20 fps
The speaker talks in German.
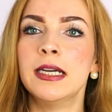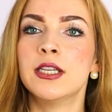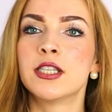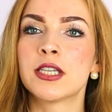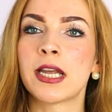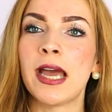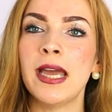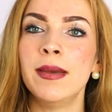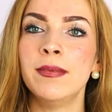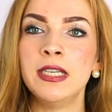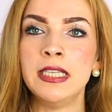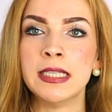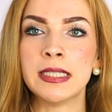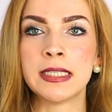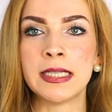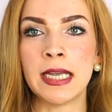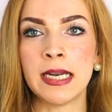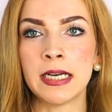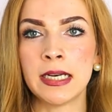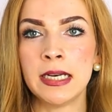Schreibe dir
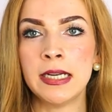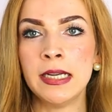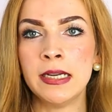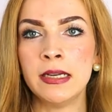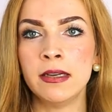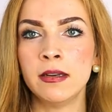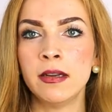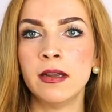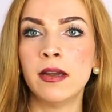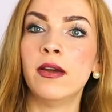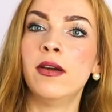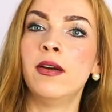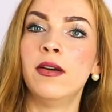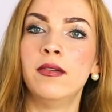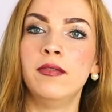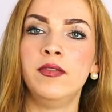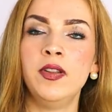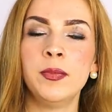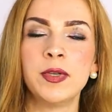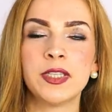Zettel hin,
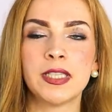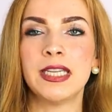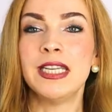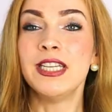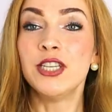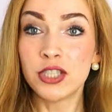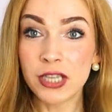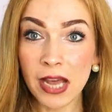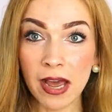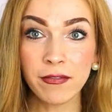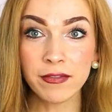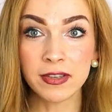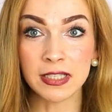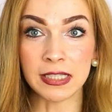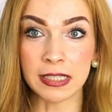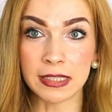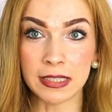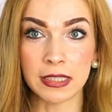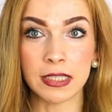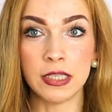wie mit ich schaffe
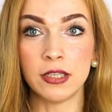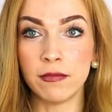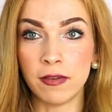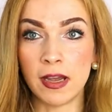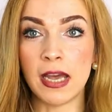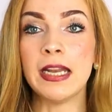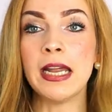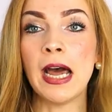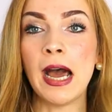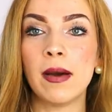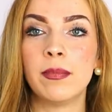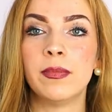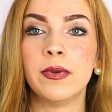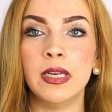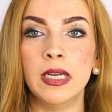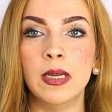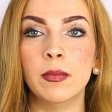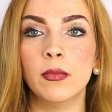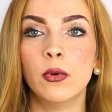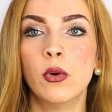das, ich werde
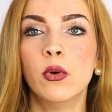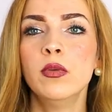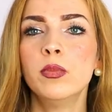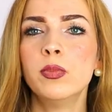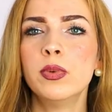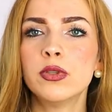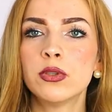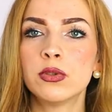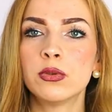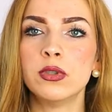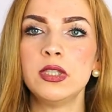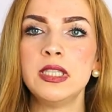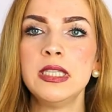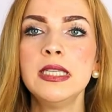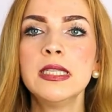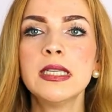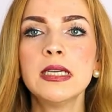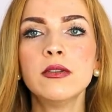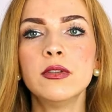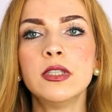abnehmen und bis zu
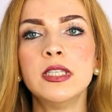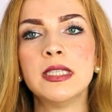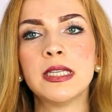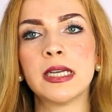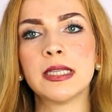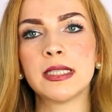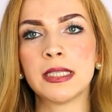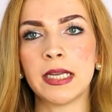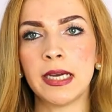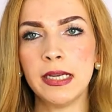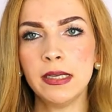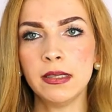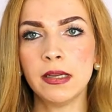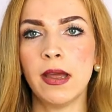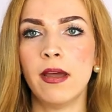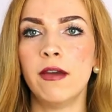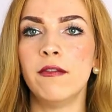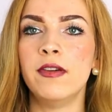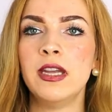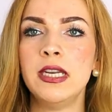dieser und dieser Zeit
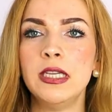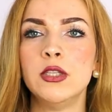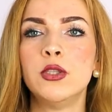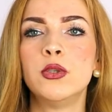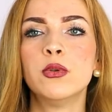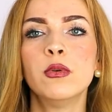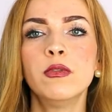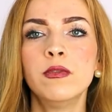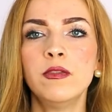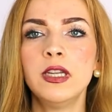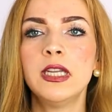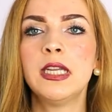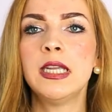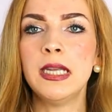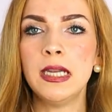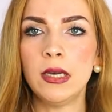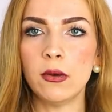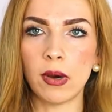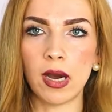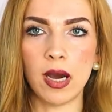werde ich so viel
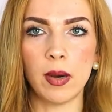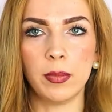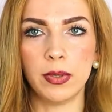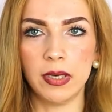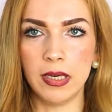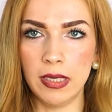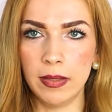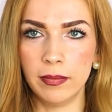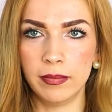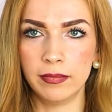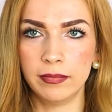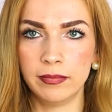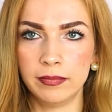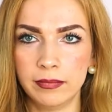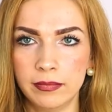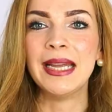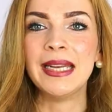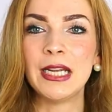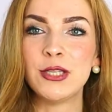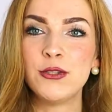Kilo abnehmen.
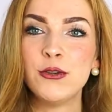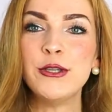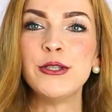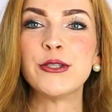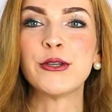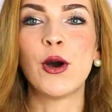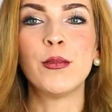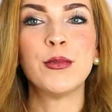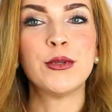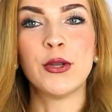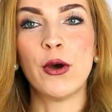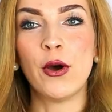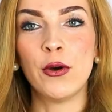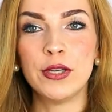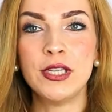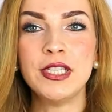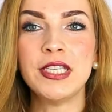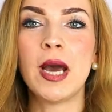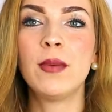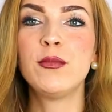Natürlich kommst du auch
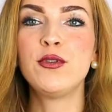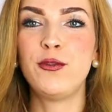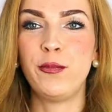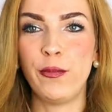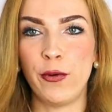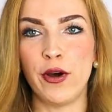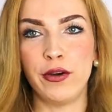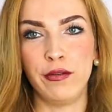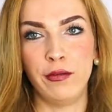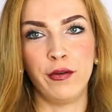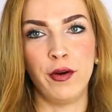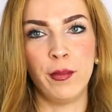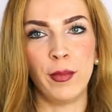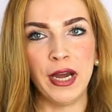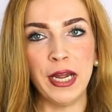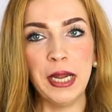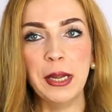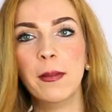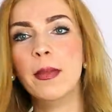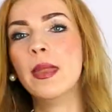nicht am Sport
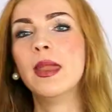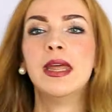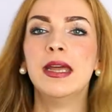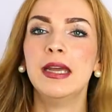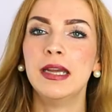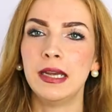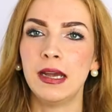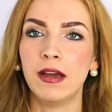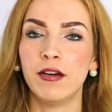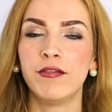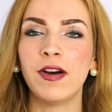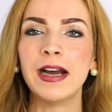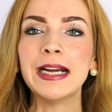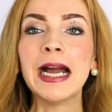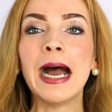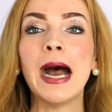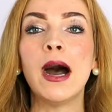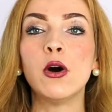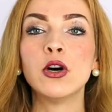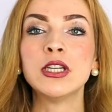vorbei.
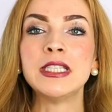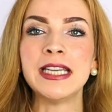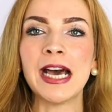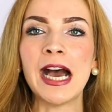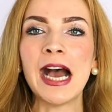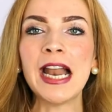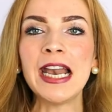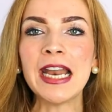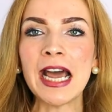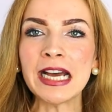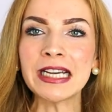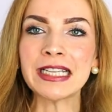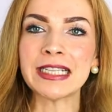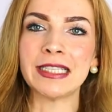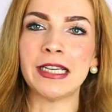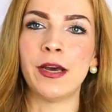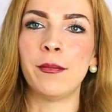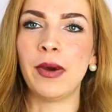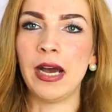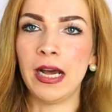Fange auch da
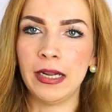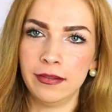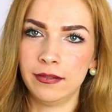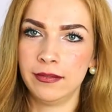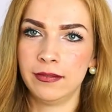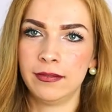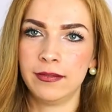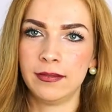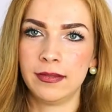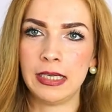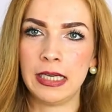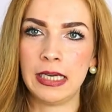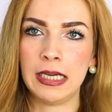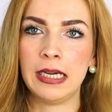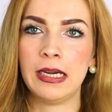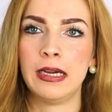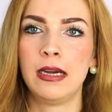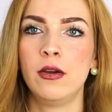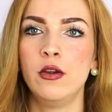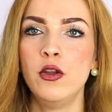langsam an.
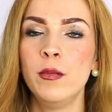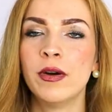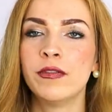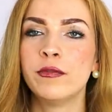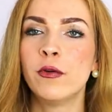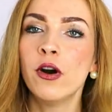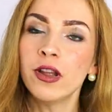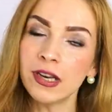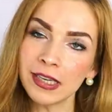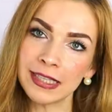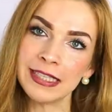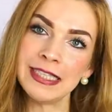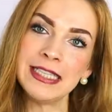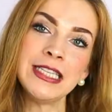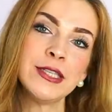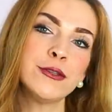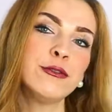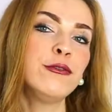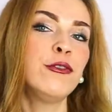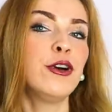Überfordere
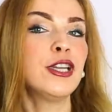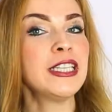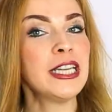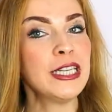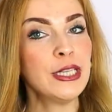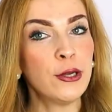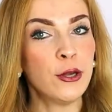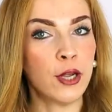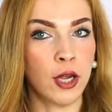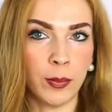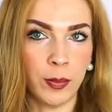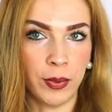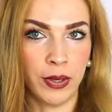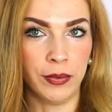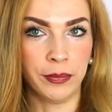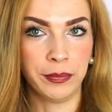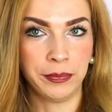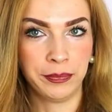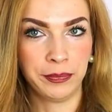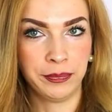nicht sofort deinen
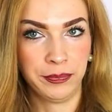Körper.